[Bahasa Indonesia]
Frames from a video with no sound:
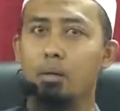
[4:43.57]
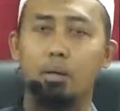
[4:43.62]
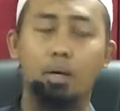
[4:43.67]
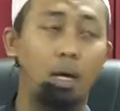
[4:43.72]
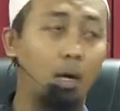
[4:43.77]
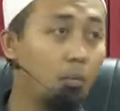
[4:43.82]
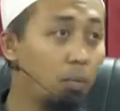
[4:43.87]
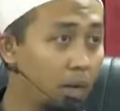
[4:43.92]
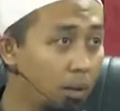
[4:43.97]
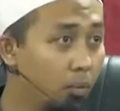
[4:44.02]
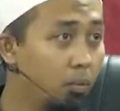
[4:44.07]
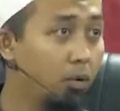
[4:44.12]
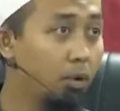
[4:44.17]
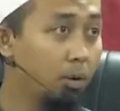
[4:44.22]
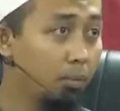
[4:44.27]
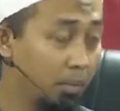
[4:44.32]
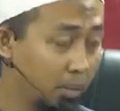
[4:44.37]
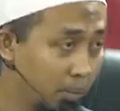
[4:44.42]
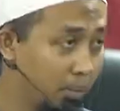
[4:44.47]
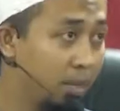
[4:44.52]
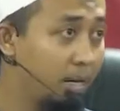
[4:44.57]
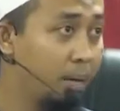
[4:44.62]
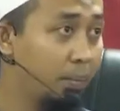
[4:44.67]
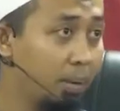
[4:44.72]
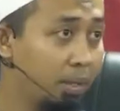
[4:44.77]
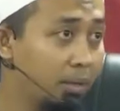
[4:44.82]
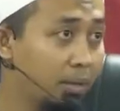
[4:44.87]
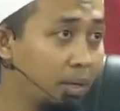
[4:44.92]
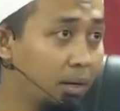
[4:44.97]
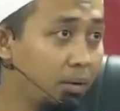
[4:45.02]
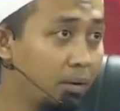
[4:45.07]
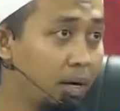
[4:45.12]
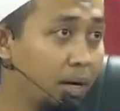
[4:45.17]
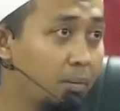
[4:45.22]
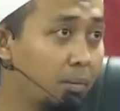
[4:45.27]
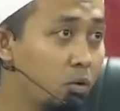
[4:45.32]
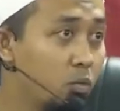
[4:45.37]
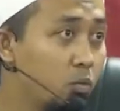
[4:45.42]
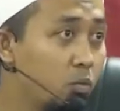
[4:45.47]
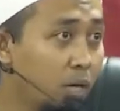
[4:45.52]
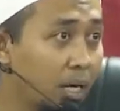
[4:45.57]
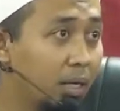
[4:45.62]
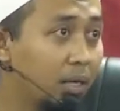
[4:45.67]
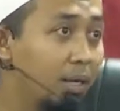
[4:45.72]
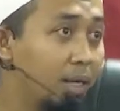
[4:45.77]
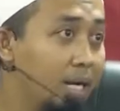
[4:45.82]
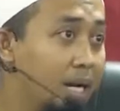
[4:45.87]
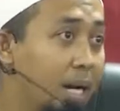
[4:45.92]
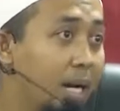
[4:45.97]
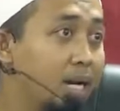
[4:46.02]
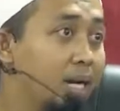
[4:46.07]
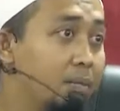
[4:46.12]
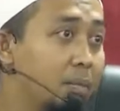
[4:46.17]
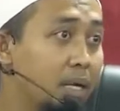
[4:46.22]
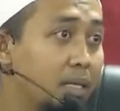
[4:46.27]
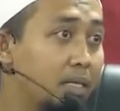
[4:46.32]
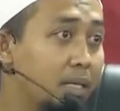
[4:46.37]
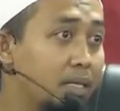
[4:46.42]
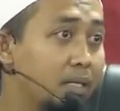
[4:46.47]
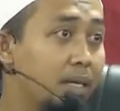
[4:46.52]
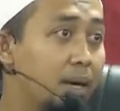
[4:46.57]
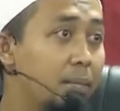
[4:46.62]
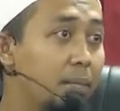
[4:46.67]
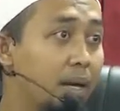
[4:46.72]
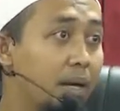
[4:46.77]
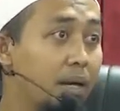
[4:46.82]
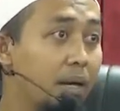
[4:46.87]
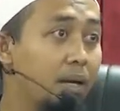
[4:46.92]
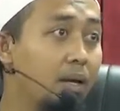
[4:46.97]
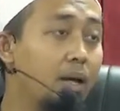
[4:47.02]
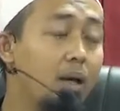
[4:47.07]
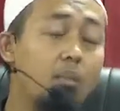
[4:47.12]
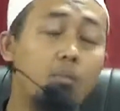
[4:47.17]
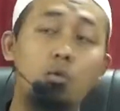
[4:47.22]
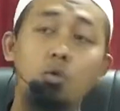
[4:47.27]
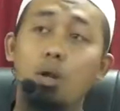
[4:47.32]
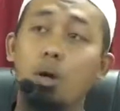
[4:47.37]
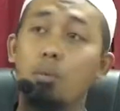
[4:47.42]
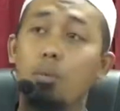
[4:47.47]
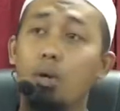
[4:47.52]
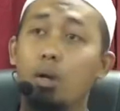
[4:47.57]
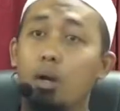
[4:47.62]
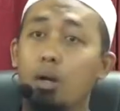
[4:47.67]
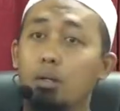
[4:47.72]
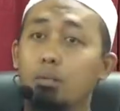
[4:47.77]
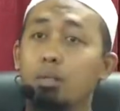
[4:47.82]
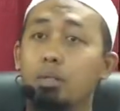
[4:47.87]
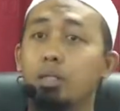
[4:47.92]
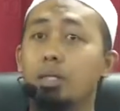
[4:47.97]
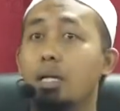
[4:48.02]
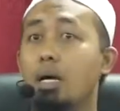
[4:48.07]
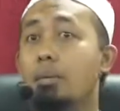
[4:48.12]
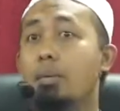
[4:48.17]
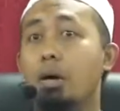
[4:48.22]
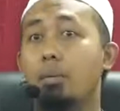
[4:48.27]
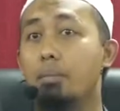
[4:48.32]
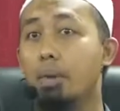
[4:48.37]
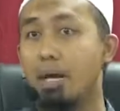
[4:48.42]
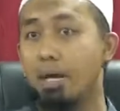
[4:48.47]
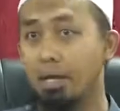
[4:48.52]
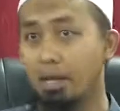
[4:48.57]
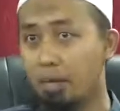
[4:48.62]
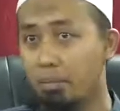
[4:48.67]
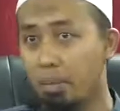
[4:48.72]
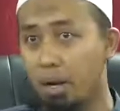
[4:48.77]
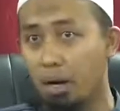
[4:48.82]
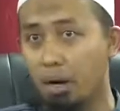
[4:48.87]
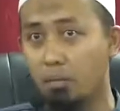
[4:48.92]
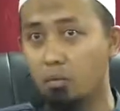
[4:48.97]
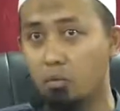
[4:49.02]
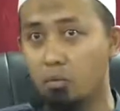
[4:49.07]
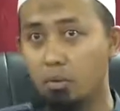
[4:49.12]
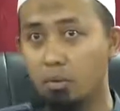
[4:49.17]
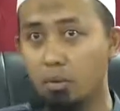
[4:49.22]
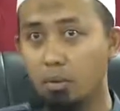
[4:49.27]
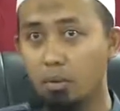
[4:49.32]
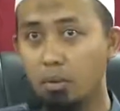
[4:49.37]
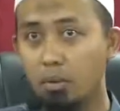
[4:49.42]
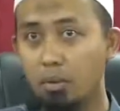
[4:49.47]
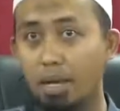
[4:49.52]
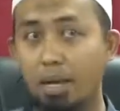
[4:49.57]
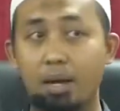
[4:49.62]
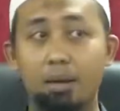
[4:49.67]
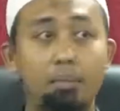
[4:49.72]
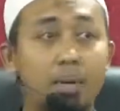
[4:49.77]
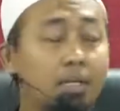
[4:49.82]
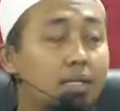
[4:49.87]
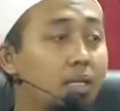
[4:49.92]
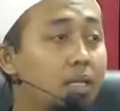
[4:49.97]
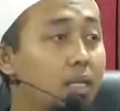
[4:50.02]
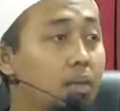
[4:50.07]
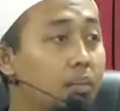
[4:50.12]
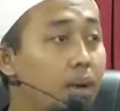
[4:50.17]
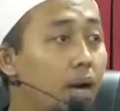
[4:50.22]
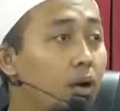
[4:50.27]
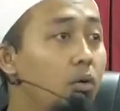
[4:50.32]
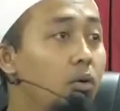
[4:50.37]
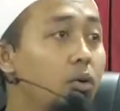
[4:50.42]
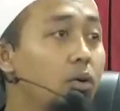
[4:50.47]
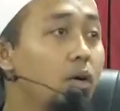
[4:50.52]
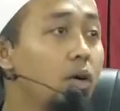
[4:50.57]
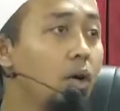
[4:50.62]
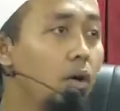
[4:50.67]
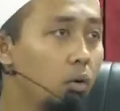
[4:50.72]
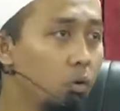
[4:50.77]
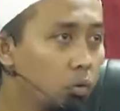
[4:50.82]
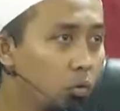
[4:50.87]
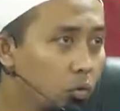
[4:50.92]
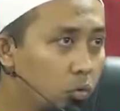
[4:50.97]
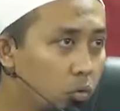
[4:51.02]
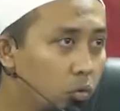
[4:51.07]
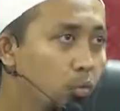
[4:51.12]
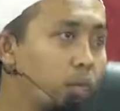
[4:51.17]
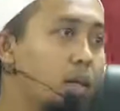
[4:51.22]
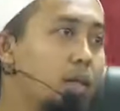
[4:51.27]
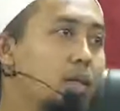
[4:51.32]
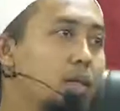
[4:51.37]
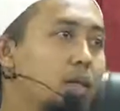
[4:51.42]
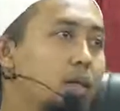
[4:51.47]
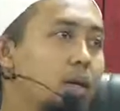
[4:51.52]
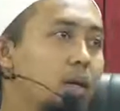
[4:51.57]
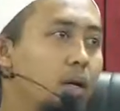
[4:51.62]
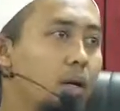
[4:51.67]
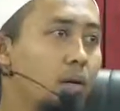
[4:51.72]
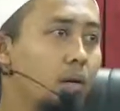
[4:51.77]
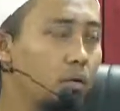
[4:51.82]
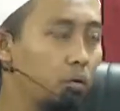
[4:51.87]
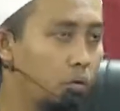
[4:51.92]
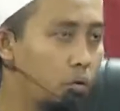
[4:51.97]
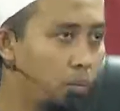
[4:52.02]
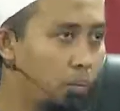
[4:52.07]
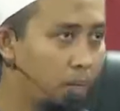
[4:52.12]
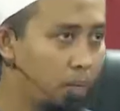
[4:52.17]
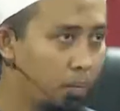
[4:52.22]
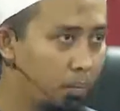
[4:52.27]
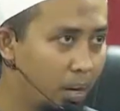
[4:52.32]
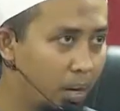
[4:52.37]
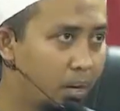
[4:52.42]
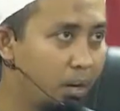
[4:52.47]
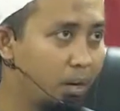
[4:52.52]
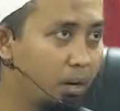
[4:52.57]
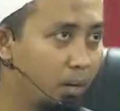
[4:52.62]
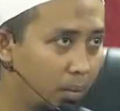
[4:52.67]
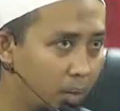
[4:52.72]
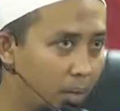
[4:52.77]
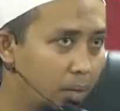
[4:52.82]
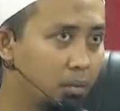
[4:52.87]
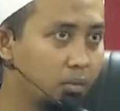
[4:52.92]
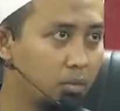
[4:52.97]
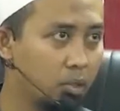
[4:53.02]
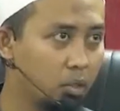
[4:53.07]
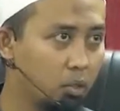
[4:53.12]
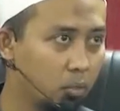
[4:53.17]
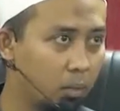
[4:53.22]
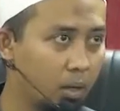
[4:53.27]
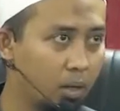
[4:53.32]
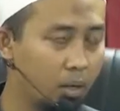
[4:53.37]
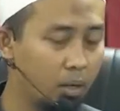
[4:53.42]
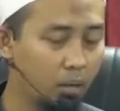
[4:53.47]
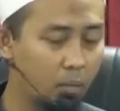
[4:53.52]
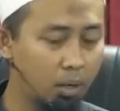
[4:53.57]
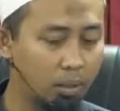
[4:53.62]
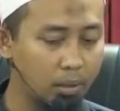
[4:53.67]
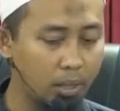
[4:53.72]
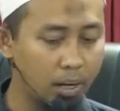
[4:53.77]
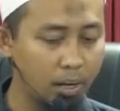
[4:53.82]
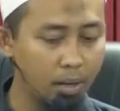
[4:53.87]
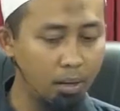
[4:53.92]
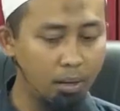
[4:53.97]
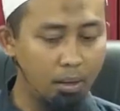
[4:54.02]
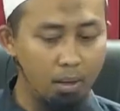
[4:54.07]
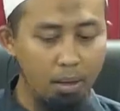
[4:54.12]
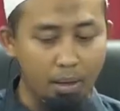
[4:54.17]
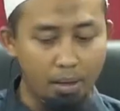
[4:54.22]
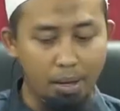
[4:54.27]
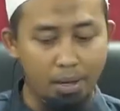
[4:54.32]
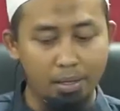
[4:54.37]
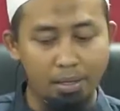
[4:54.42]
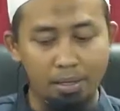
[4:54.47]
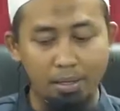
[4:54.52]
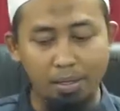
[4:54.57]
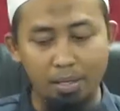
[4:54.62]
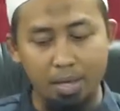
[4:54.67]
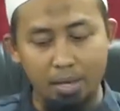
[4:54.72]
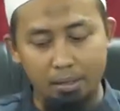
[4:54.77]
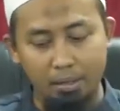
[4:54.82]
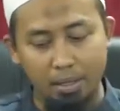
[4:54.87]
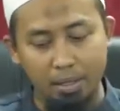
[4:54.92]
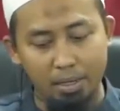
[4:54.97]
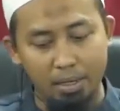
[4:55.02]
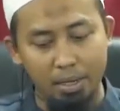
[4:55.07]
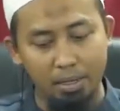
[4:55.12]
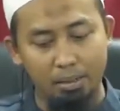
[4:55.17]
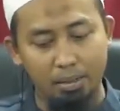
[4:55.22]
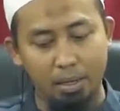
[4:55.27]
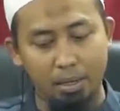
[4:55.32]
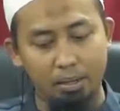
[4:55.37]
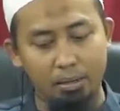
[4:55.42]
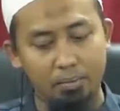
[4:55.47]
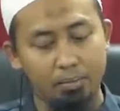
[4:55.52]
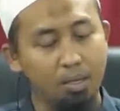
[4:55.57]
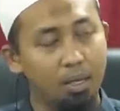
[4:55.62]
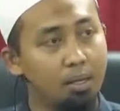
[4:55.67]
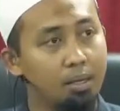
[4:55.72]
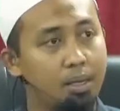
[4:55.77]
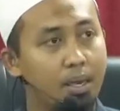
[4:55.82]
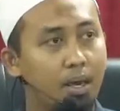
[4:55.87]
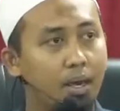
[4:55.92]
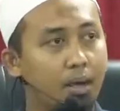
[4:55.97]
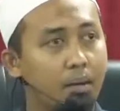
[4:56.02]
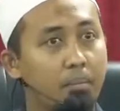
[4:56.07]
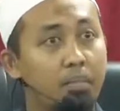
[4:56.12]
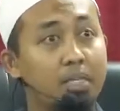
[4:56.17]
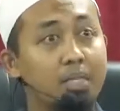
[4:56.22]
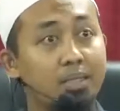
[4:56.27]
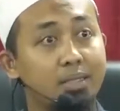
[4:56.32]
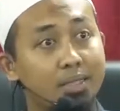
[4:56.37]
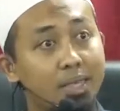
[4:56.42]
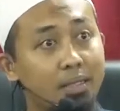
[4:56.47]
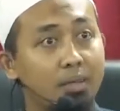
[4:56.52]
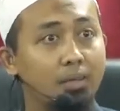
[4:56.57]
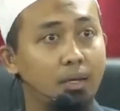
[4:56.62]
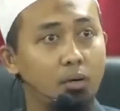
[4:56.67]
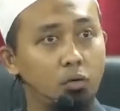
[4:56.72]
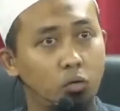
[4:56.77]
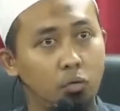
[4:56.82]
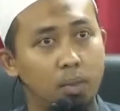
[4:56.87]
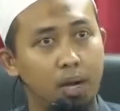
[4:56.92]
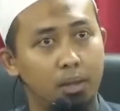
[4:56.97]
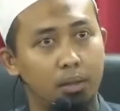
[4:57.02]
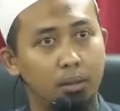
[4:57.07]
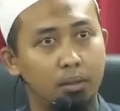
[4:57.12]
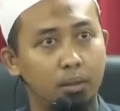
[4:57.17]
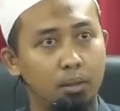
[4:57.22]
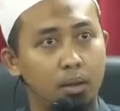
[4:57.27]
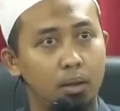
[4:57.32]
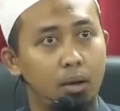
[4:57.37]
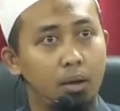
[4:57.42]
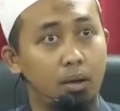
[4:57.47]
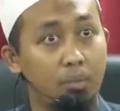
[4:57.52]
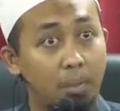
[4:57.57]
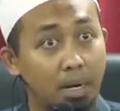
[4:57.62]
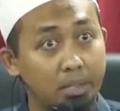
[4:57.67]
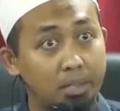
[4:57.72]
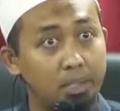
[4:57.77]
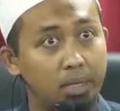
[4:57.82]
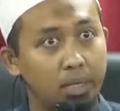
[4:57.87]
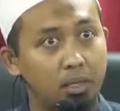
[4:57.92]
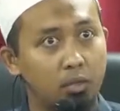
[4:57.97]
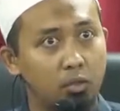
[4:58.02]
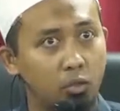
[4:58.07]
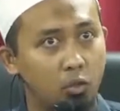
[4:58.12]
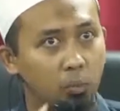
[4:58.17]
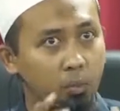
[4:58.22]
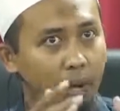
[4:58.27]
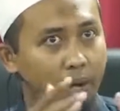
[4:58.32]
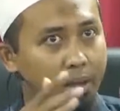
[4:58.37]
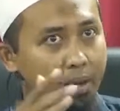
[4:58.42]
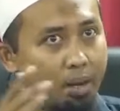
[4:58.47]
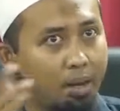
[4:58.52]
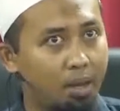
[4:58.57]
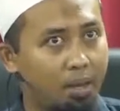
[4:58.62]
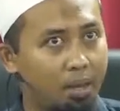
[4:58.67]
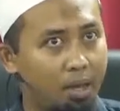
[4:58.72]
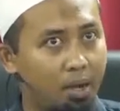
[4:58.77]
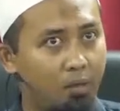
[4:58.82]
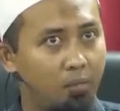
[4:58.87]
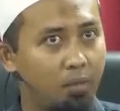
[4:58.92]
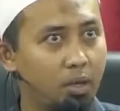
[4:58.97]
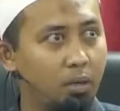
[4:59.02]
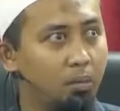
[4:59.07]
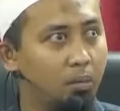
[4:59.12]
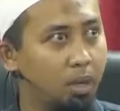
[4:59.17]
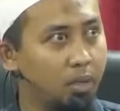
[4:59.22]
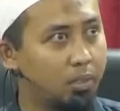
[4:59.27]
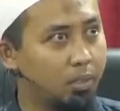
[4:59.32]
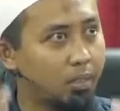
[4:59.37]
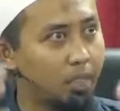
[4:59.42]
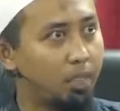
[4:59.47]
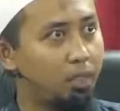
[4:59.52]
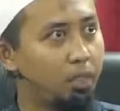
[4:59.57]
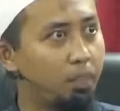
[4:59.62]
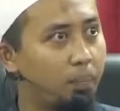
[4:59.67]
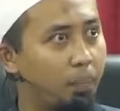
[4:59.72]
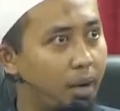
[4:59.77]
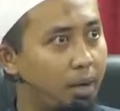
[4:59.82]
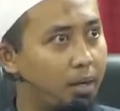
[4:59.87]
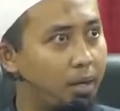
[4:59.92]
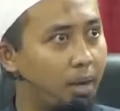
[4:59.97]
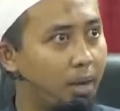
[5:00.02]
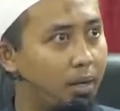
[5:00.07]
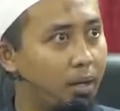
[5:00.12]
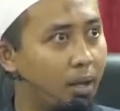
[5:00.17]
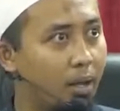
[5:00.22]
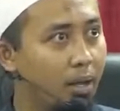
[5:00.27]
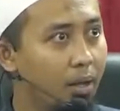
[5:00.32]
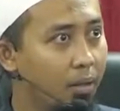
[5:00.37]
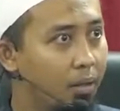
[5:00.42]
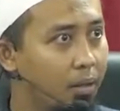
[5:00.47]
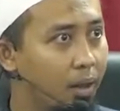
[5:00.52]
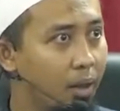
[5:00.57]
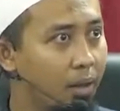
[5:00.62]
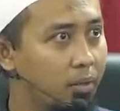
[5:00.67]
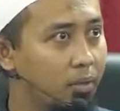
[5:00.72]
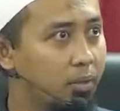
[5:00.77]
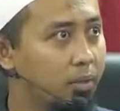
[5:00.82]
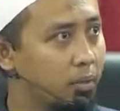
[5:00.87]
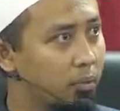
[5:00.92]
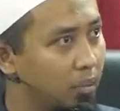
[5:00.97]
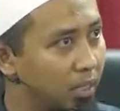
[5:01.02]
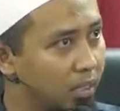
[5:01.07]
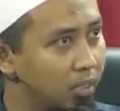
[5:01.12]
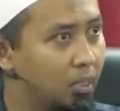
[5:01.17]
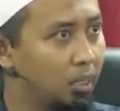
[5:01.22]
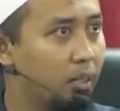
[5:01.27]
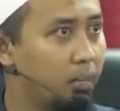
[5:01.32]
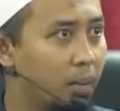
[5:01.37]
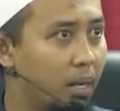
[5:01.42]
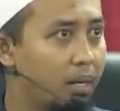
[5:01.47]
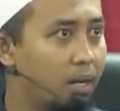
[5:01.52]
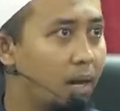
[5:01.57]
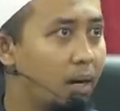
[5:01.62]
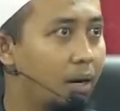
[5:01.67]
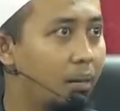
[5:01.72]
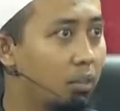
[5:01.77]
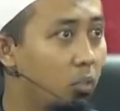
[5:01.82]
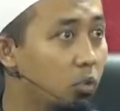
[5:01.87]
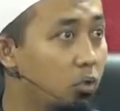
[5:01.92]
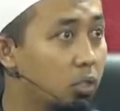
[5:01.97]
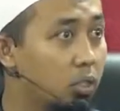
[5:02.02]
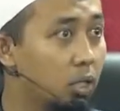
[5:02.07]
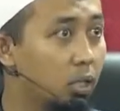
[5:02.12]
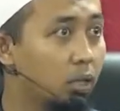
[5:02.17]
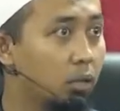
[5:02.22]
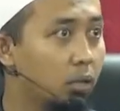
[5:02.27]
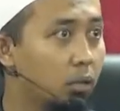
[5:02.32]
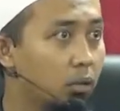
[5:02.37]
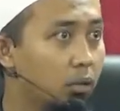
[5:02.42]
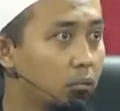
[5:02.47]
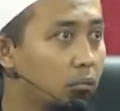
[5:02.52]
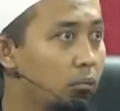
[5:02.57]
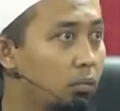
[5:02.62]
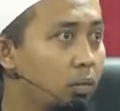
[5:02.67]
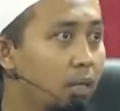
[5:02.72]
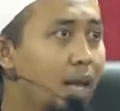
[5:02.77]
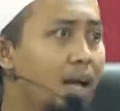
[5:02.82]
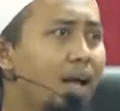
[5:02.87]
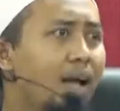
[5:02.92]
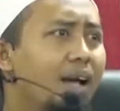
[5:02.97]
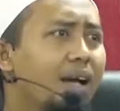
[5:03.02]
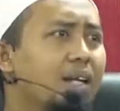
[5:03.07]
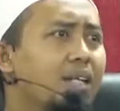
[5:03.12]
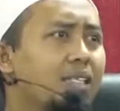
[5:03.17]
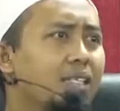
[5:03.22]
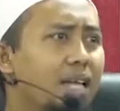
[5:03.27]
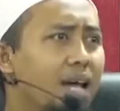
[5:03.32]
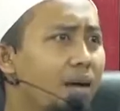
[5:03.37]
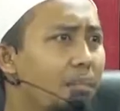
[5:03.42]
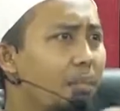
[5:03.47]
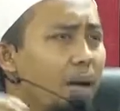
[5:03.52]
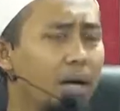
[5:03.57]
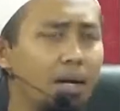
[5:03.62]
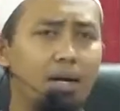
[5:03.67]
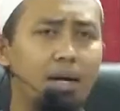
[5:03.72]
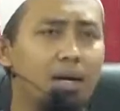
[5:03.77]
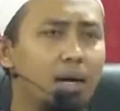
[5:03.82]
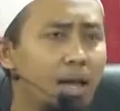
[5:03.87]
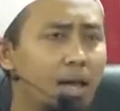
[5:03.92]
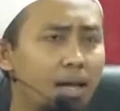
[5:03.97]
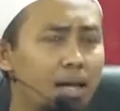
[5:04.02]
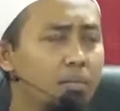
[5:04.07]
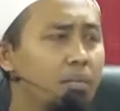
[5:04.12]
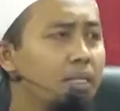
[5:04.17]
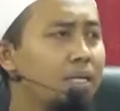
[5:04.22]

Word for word: Kalau menemukan, mendapatkan orang yang mengumumkan kehilangan di masjid, sampaikan. Mudah-mudahan Allah tidak mengembalikan barangmu. Karena masjid dibangun untuk berzikir, untuk beribadah kepada Allah Subhanahu wa taala. Nah, ini niatan-niatan yang menyesatkan umat. Masjid di depannya ada kafe, masjid depannya ada dance, masjid depannya ada musik. Tidak akan sama dan tidak akan